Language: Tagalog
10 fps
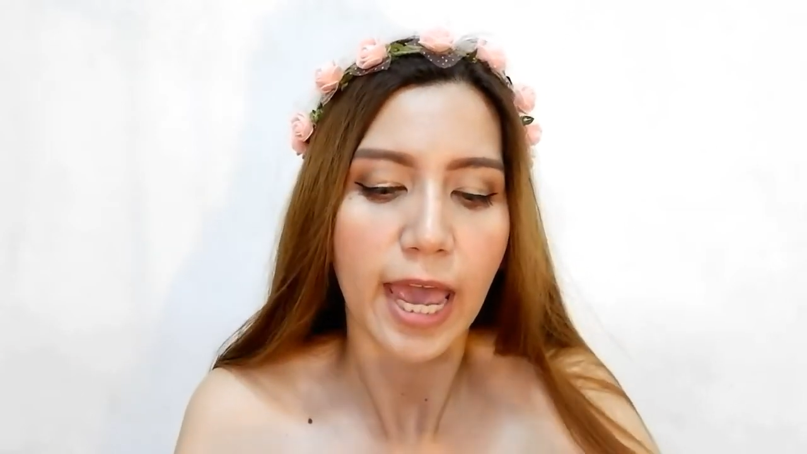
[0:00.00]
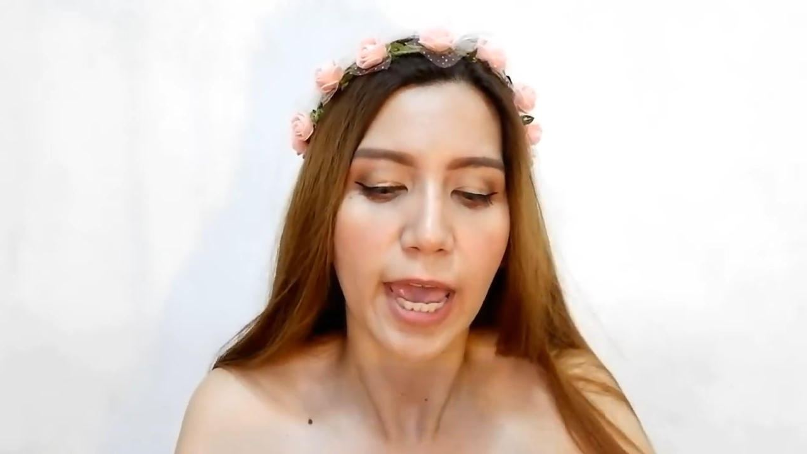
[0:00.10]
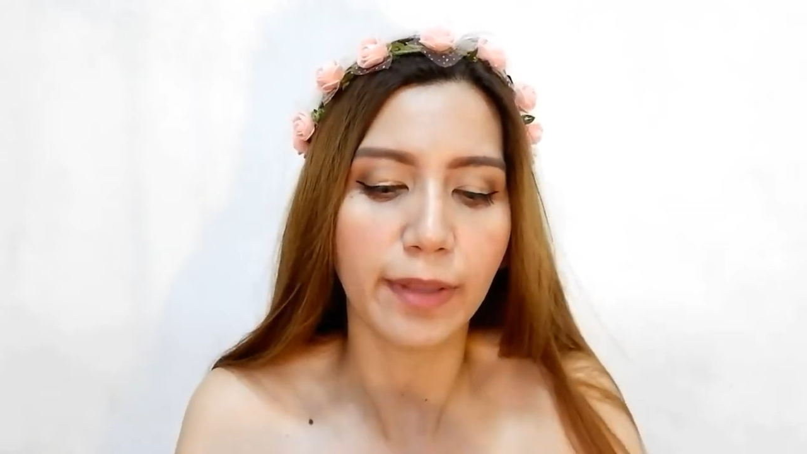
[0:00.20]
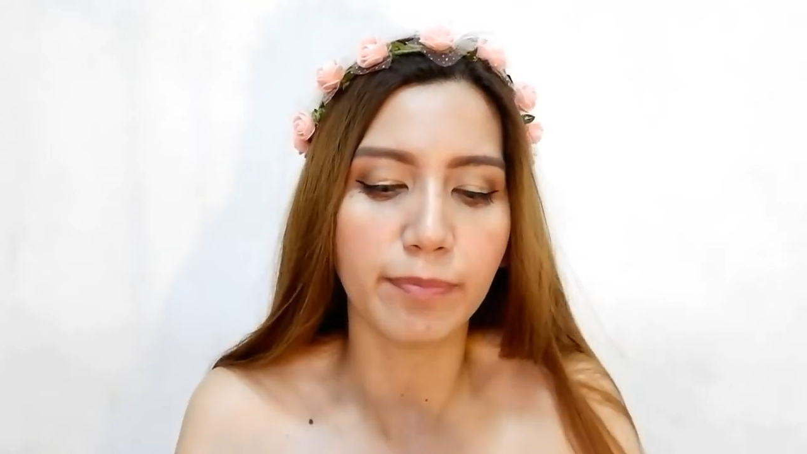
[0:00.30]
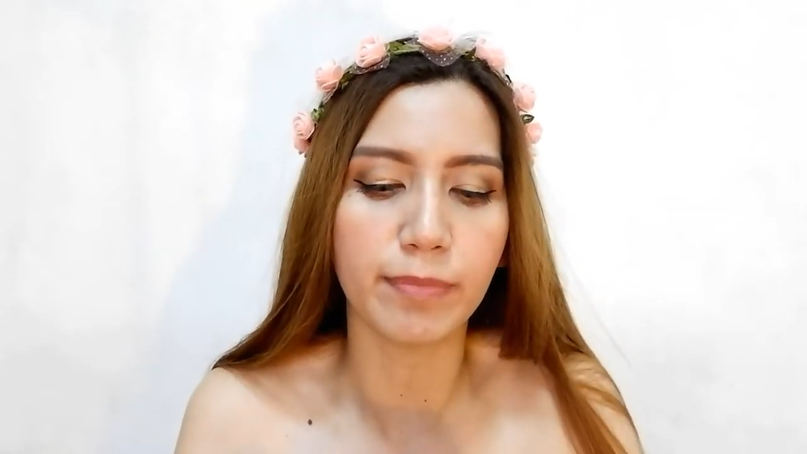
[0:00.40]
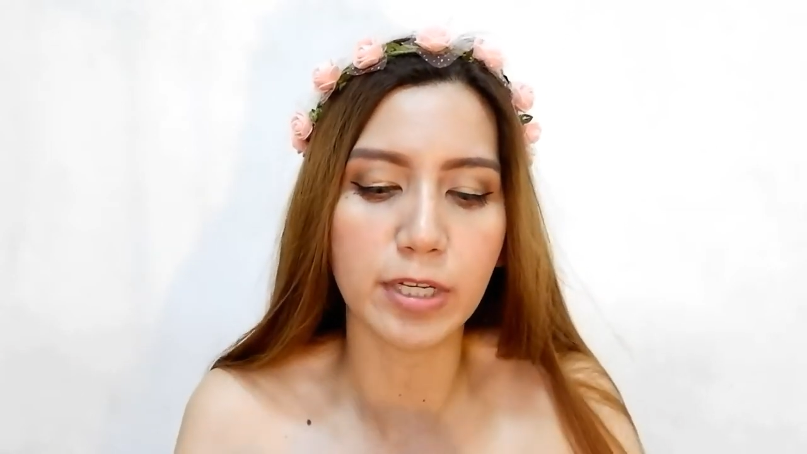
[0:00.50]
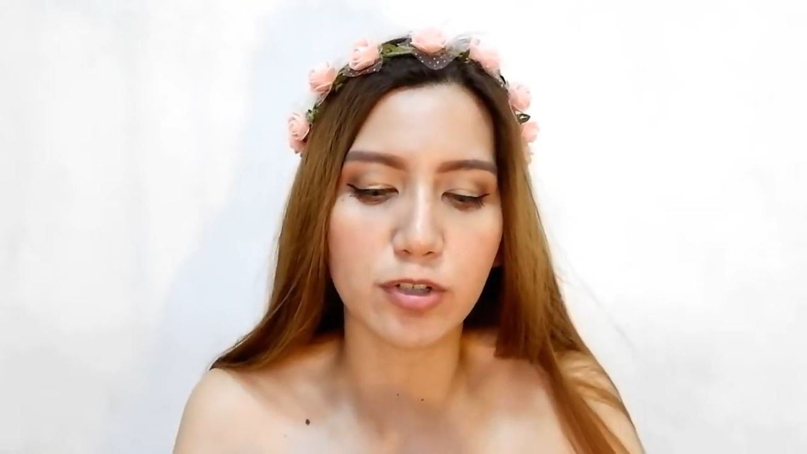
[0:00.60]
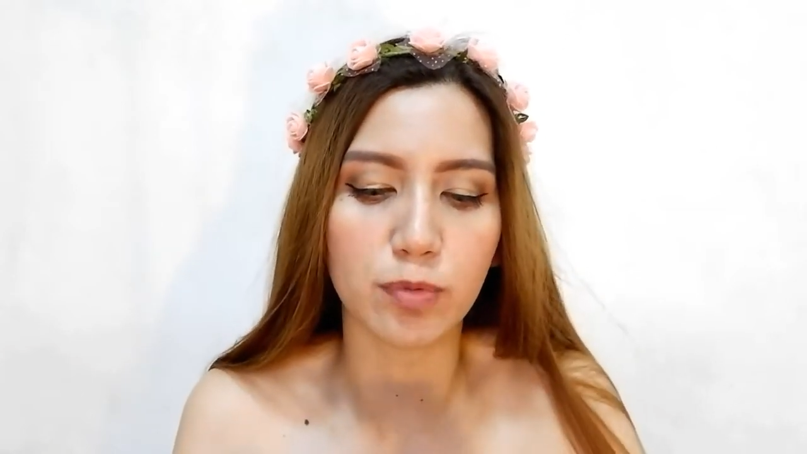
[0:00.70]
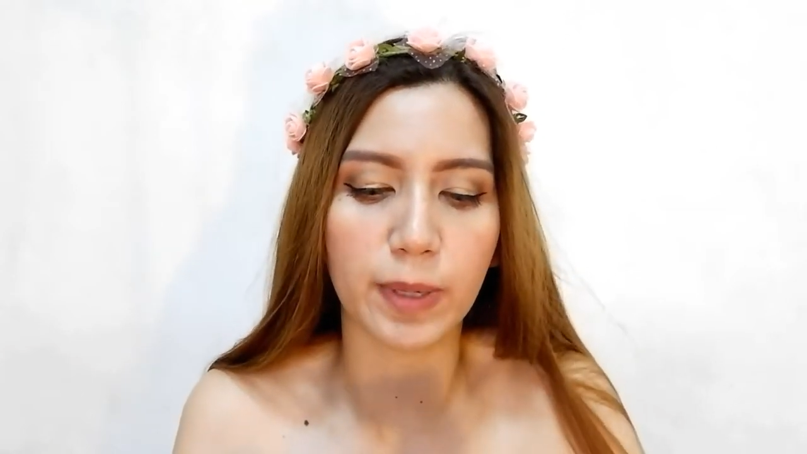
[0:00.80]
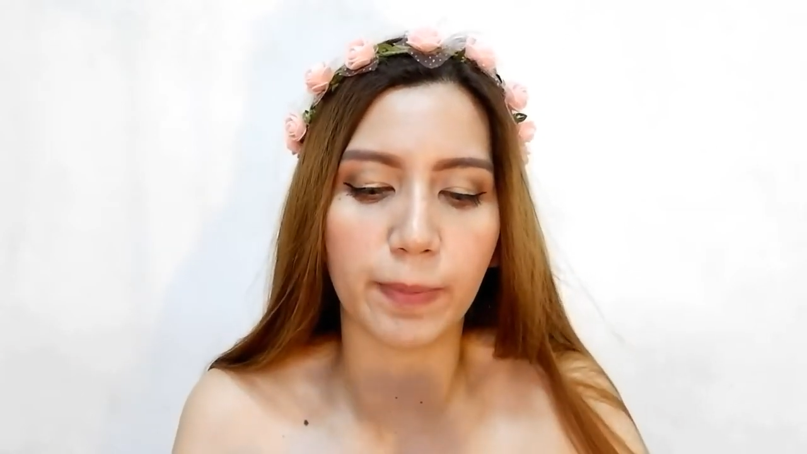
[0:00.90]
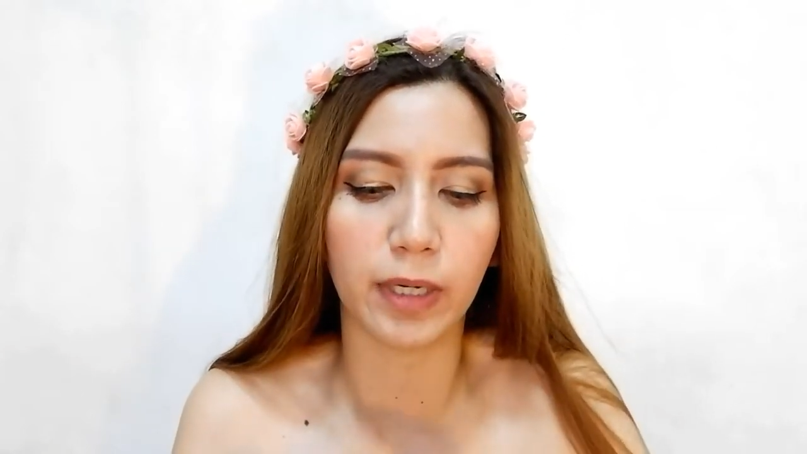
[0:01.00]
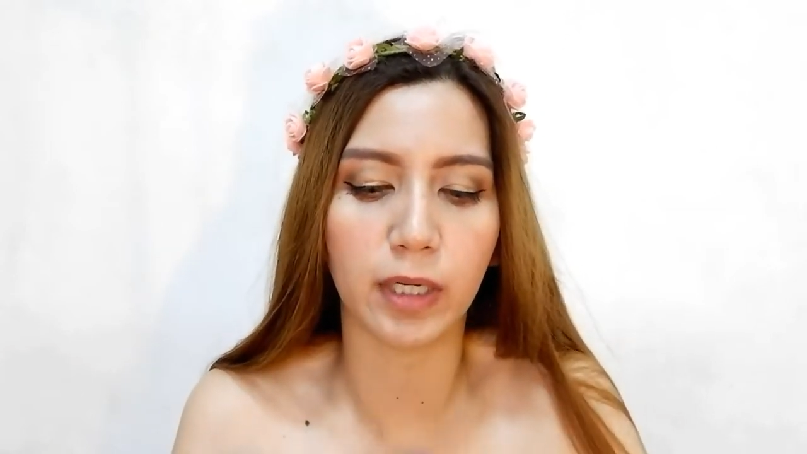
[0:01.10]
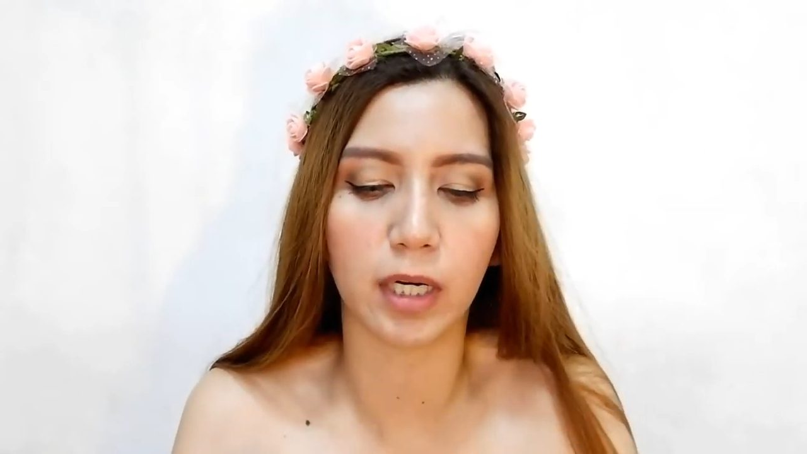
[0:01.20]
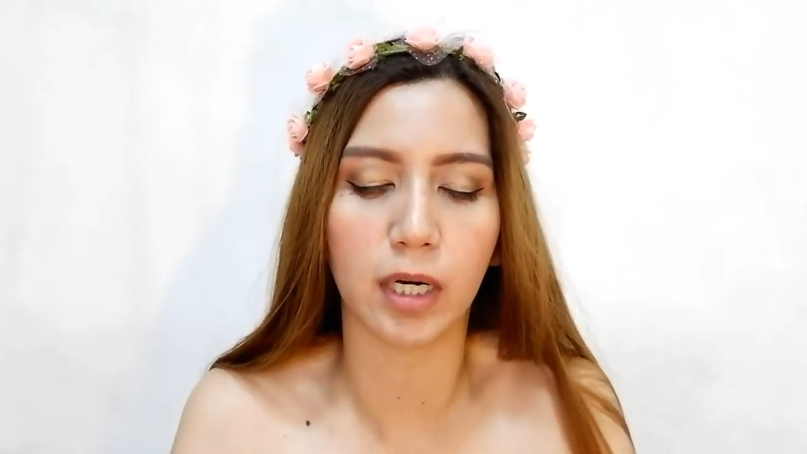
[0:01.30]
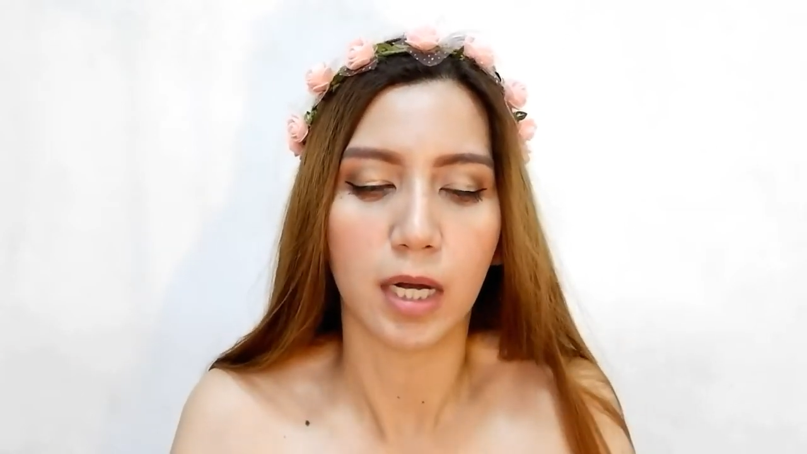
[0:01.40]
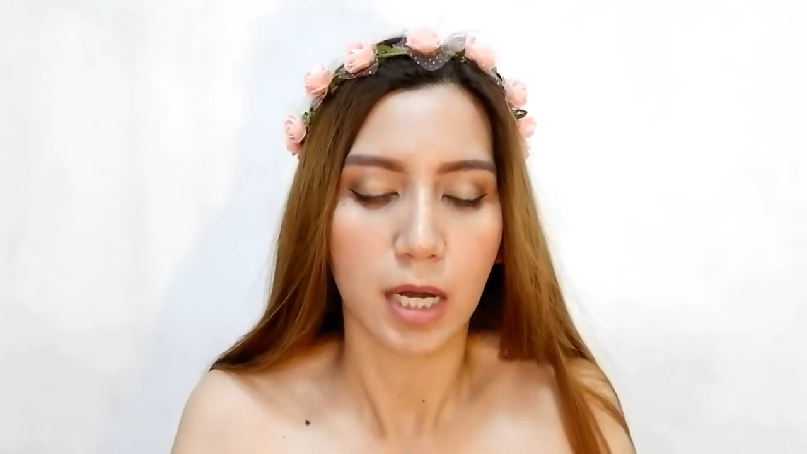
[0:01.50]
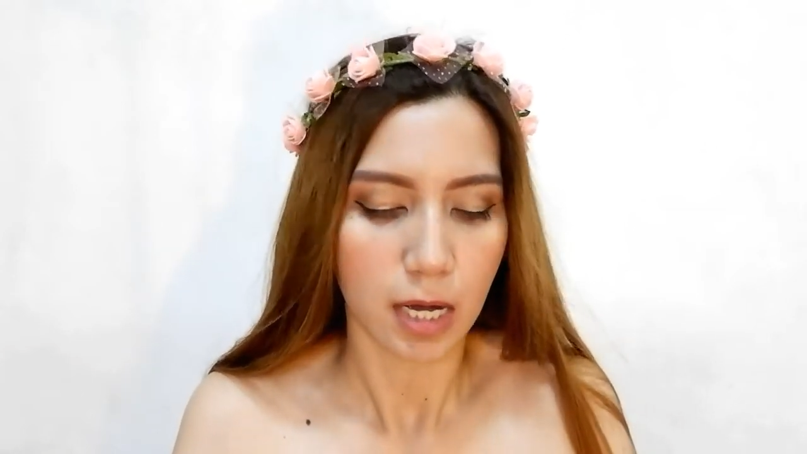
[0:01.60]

And medyo may pagka,